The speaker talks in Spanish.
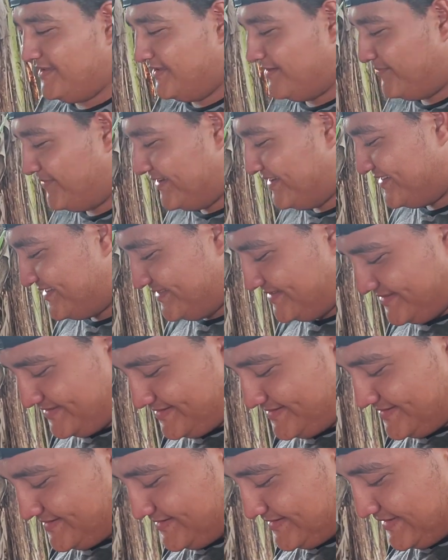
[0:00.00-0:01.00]
Y
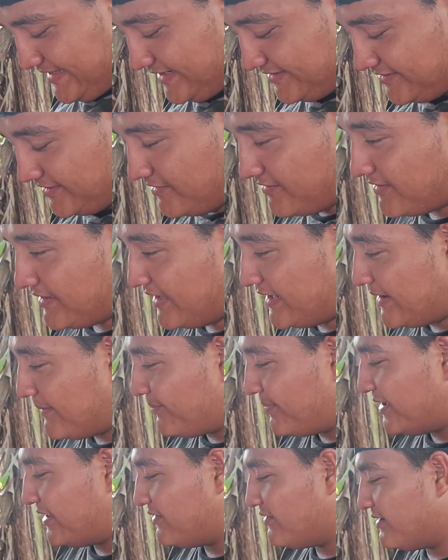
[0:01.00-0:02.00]
pues, eso que
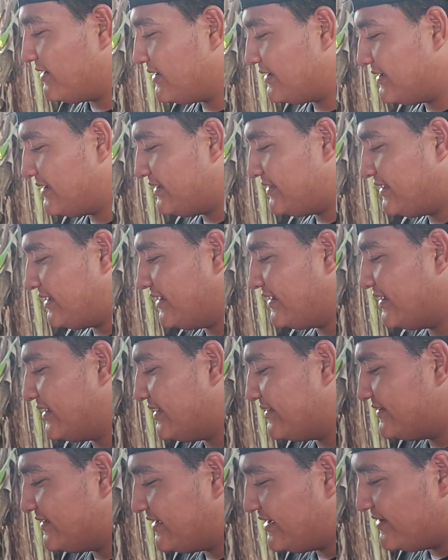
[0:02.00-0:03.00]
era para lo que tiene
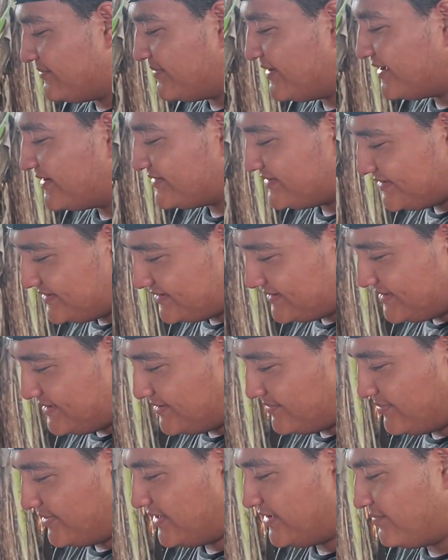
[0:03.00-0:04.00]
que hacer el martes,
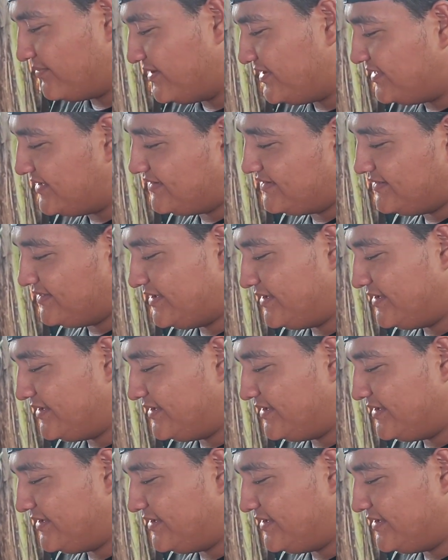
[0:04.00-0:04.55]
para la vuelta que ah.